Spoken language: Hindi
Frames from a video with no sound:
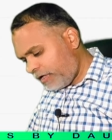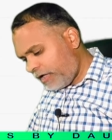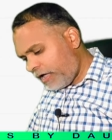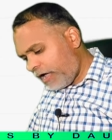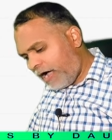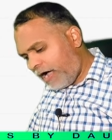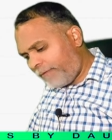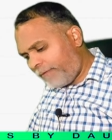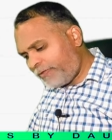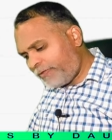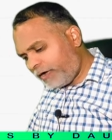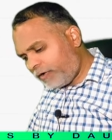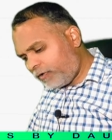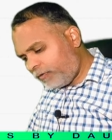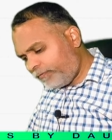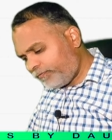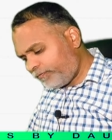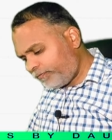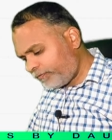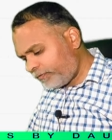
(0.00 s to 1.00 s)
अब देखो
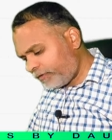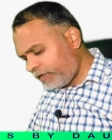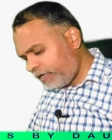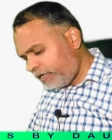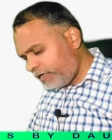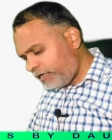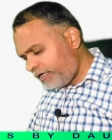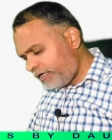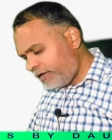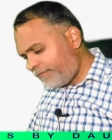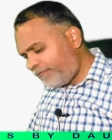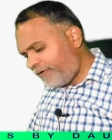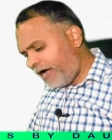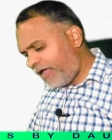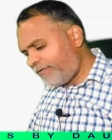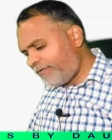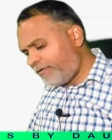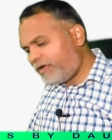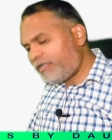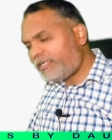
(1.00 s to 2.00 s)
ये
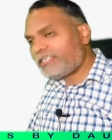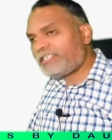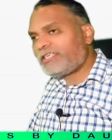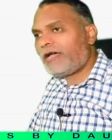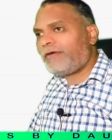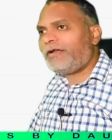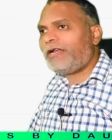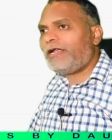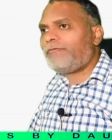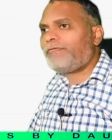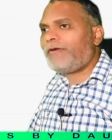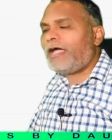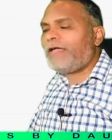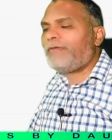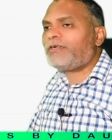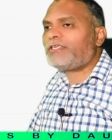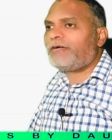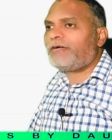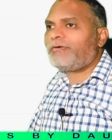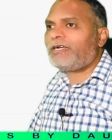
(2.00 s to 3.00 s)
फाइव और ये सेवन है फाइव
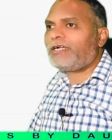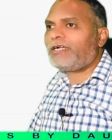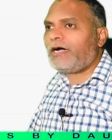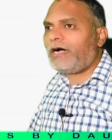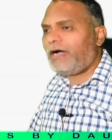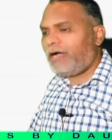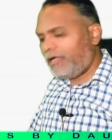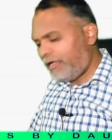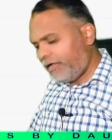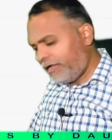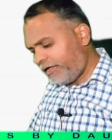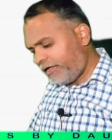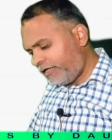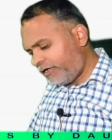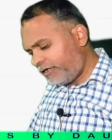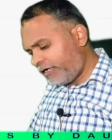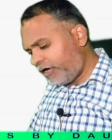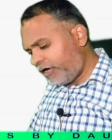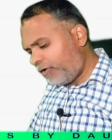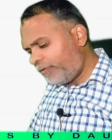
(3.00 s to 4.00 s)
और सेवन का
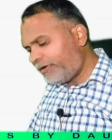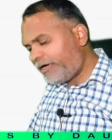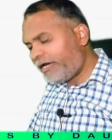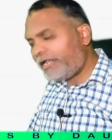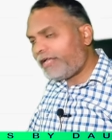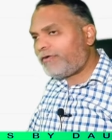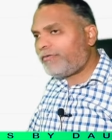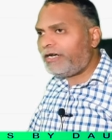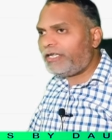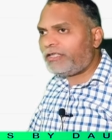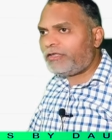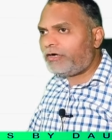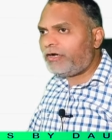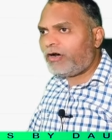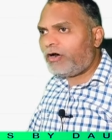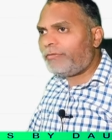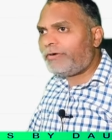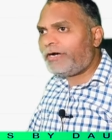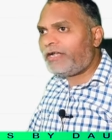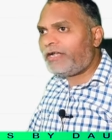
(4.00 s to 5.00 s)
डिनोमीटर इक्वल है तो
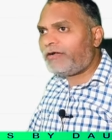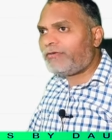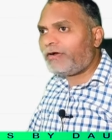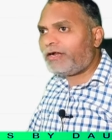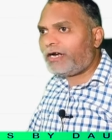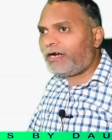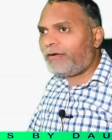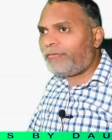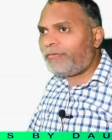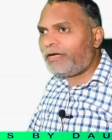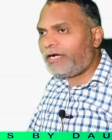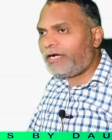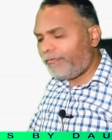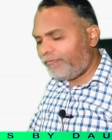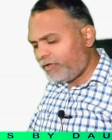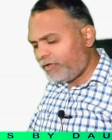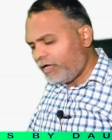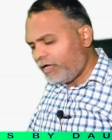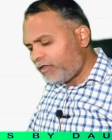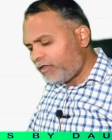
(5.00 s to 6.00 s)
डिनोमीटर इक्वल करना पड़ेगा
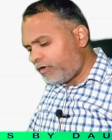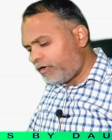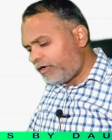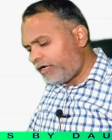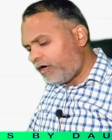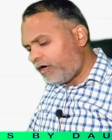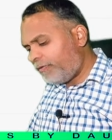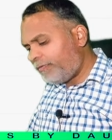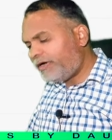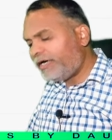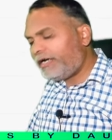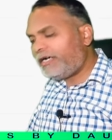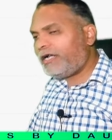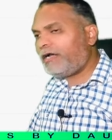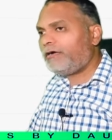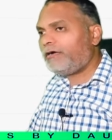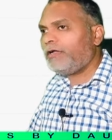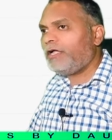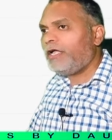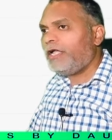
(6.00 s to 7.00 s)
तो
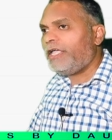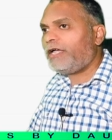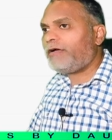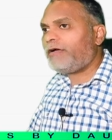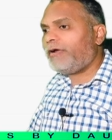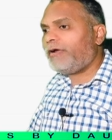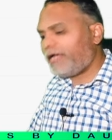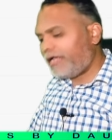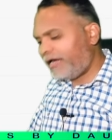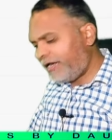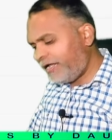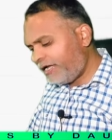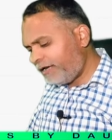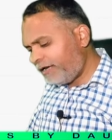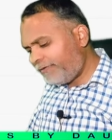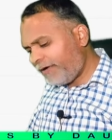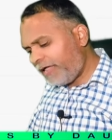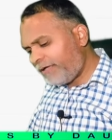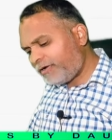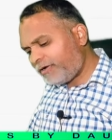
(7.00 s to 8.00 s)
डिनोमिनेटर इक्वल करने के लिए
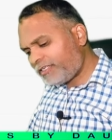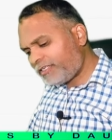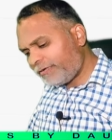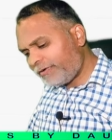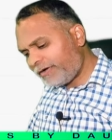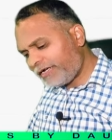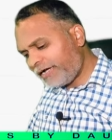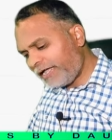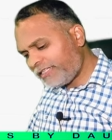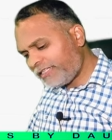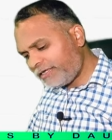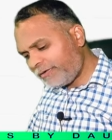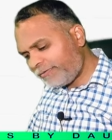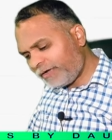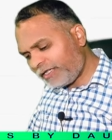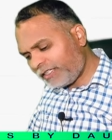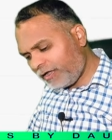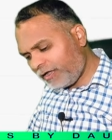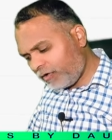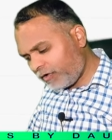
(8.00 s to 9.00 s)
फाइव और सेवन का एल्सियम
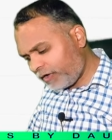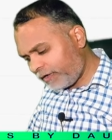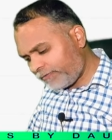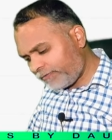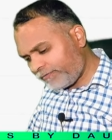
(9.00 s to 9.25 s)
कितना होगा